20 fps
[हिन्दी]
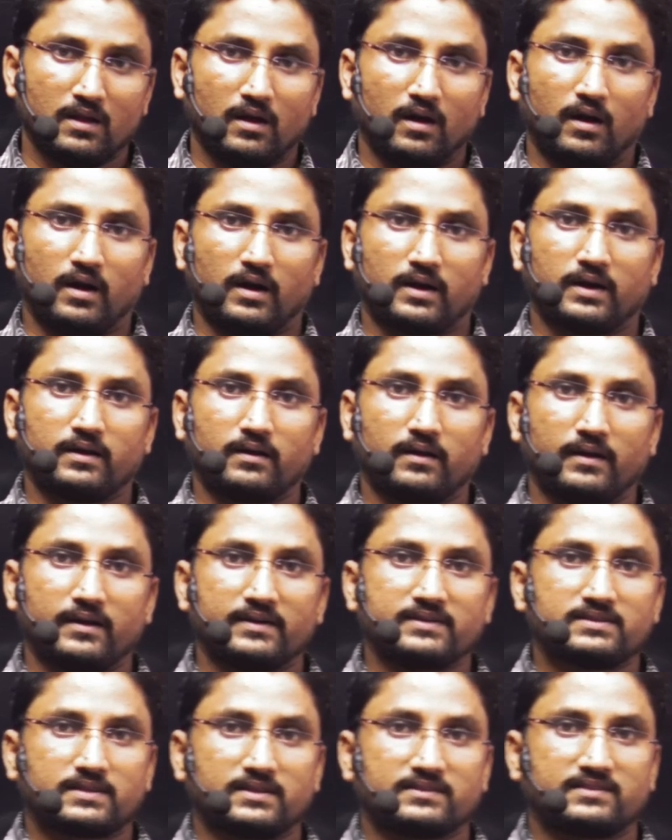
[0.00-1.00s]
अगर अर्थ
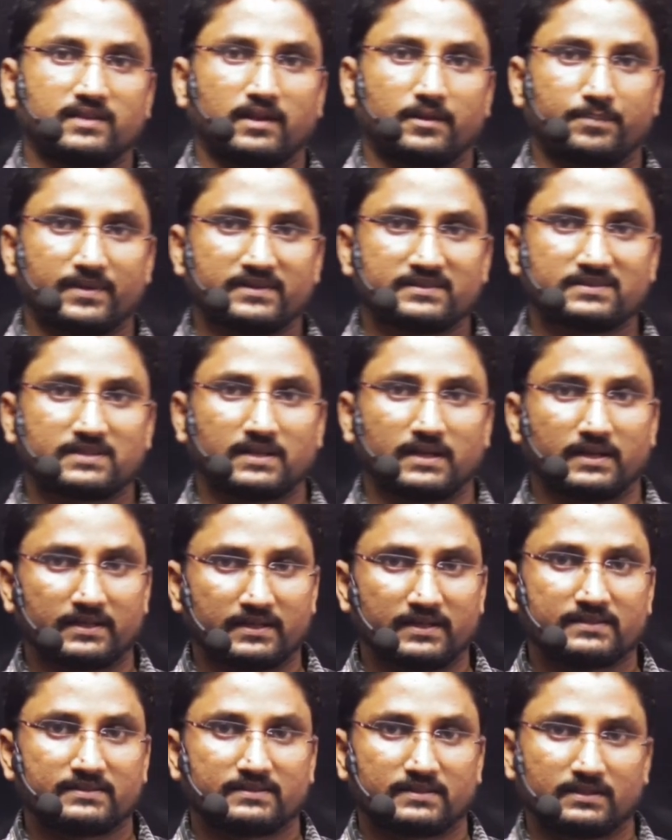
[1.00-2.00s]
के सरफेस के नियर
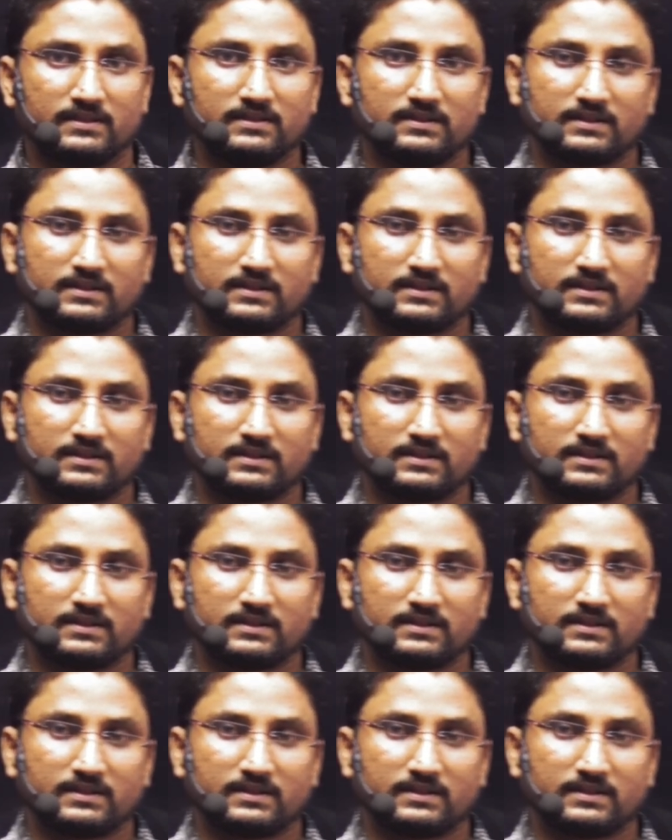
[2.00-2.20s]
से